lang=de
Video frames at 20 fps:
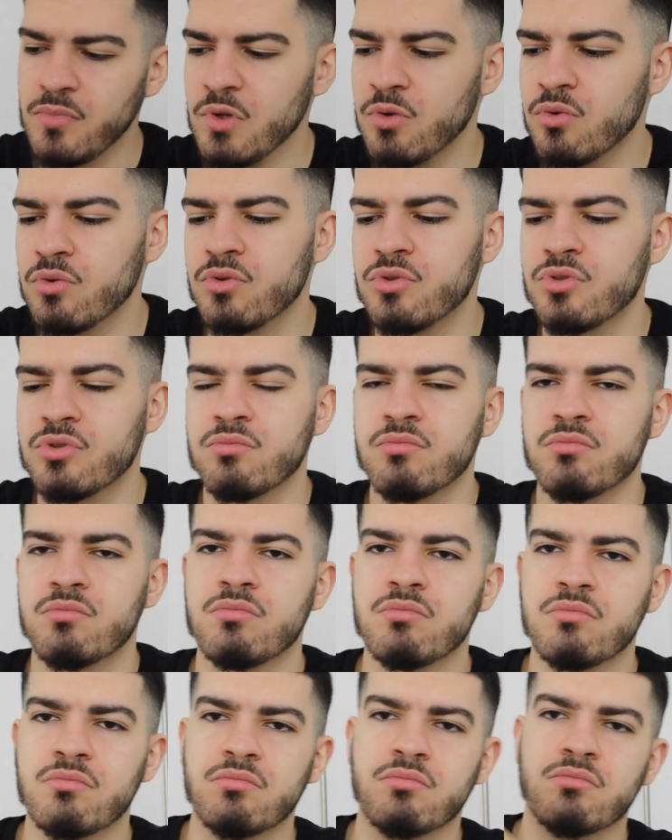Und
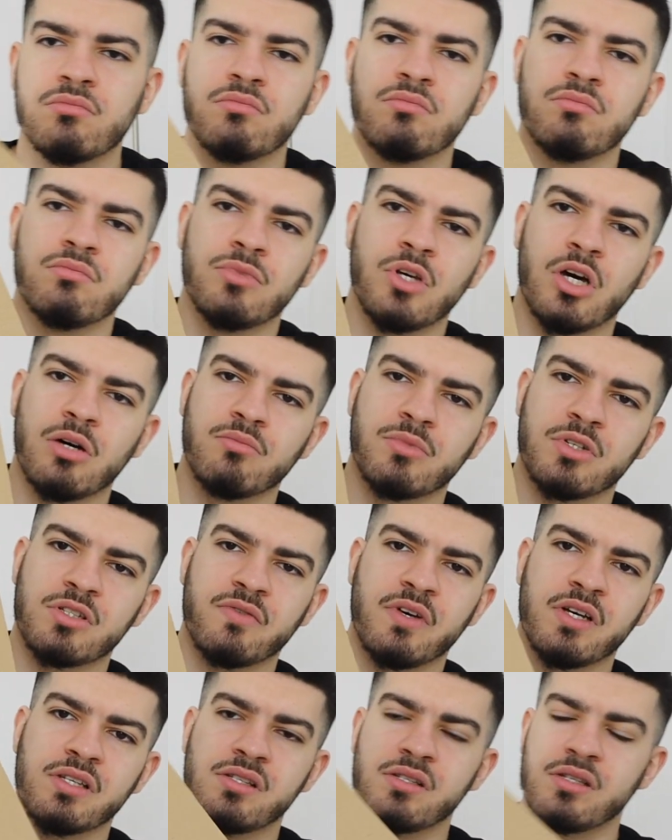ja, das
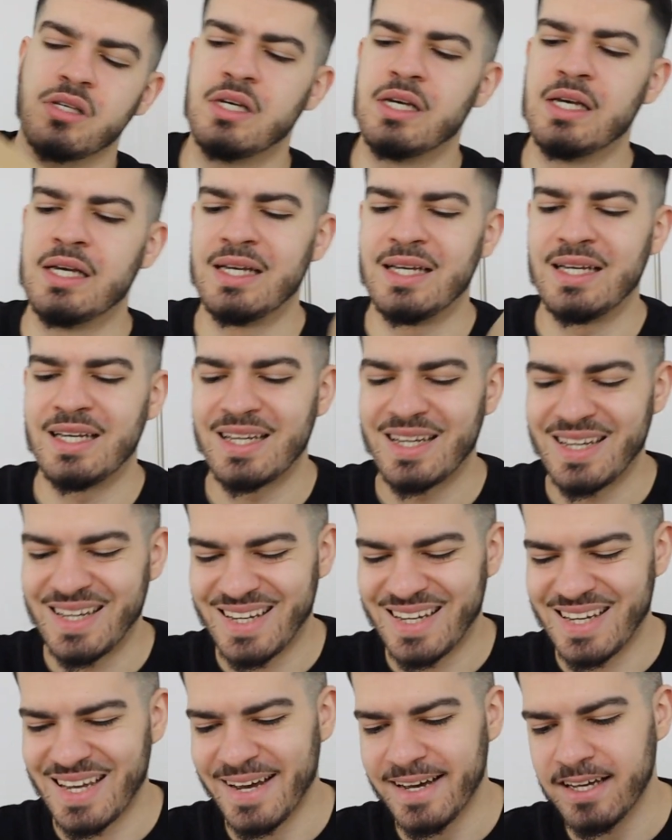war's.
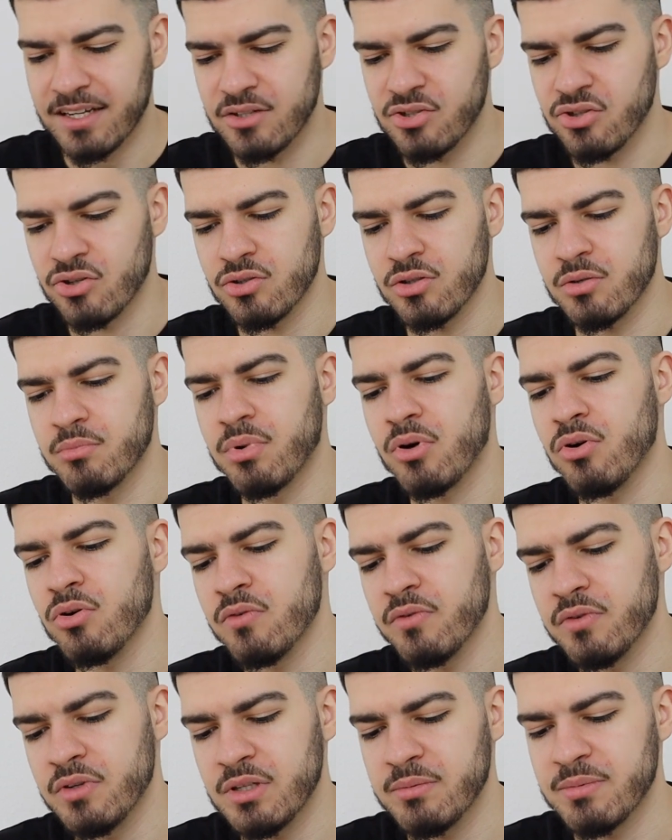Karton
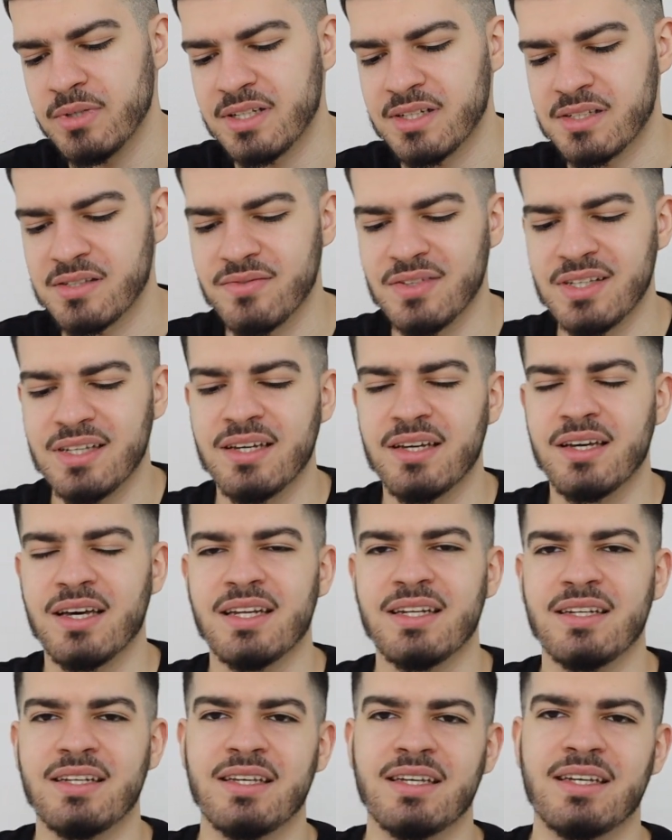brauchen wir nicht mehr, deswegen
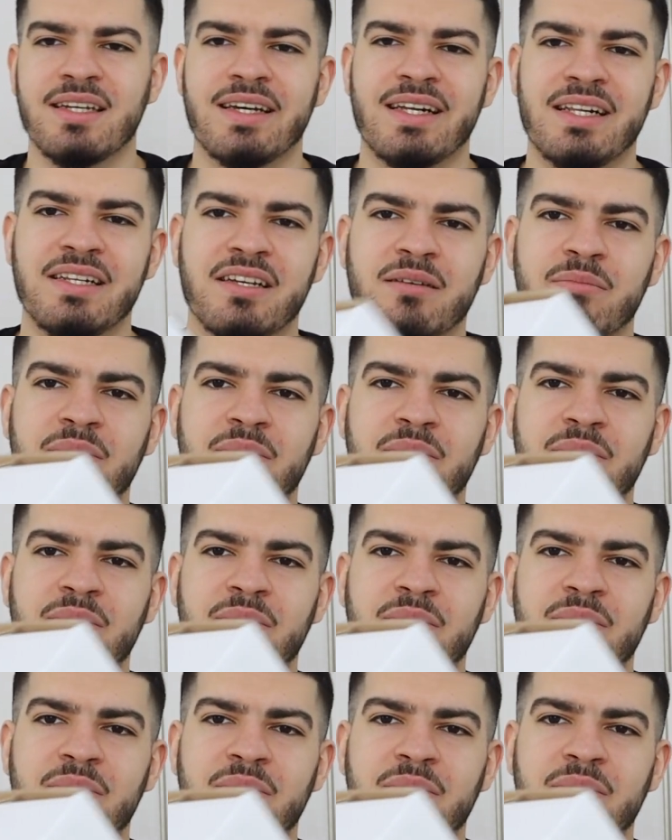kann der in alter